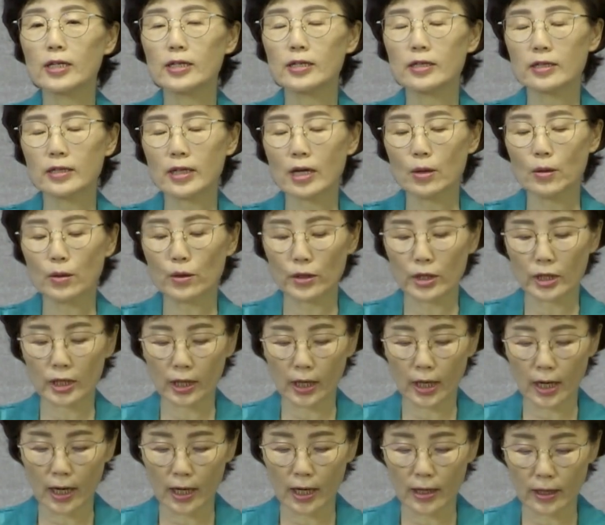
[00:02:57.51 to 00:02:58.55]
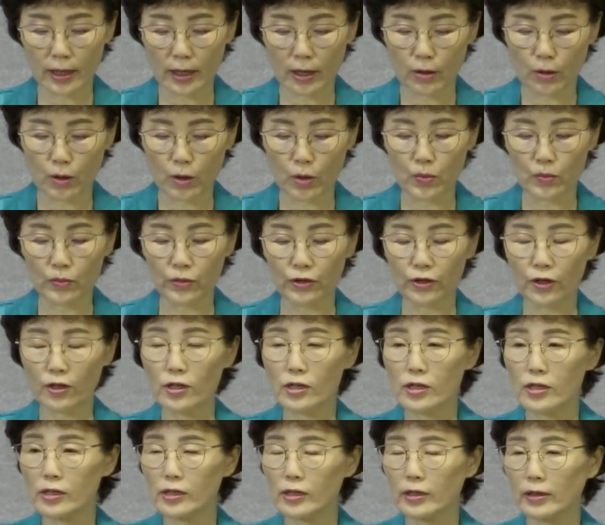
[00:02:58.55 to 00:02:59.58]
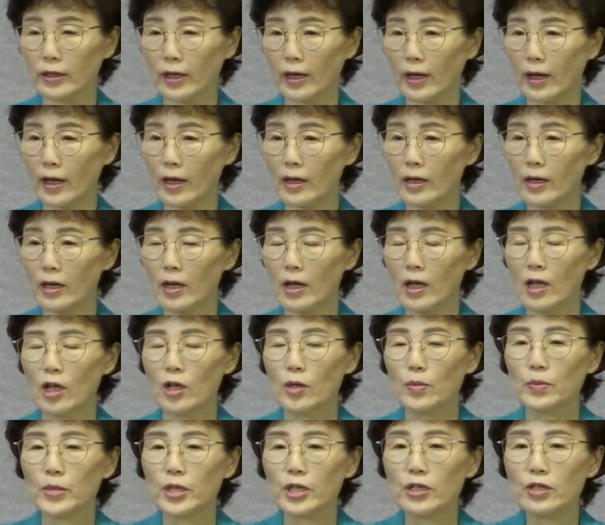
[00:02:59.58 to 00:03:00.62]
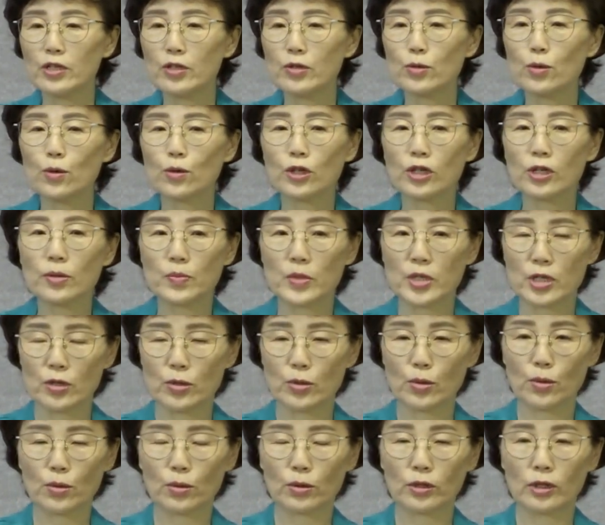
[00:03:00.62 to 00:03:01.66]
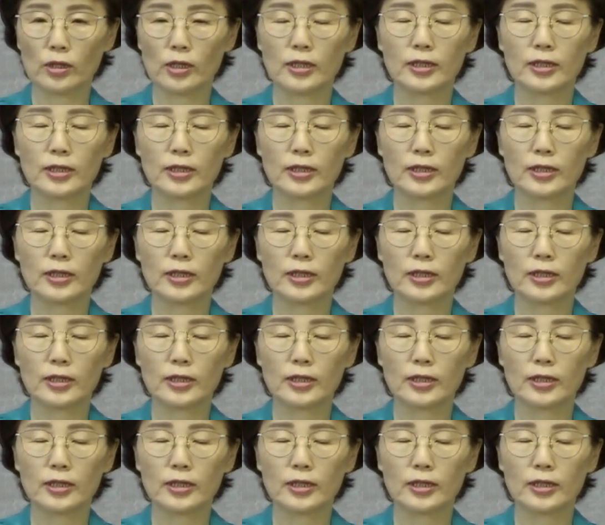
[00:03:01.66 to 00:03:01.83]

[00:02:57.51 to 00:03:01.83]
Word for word: 있사오리까라고 물었을 때 민족이 민족을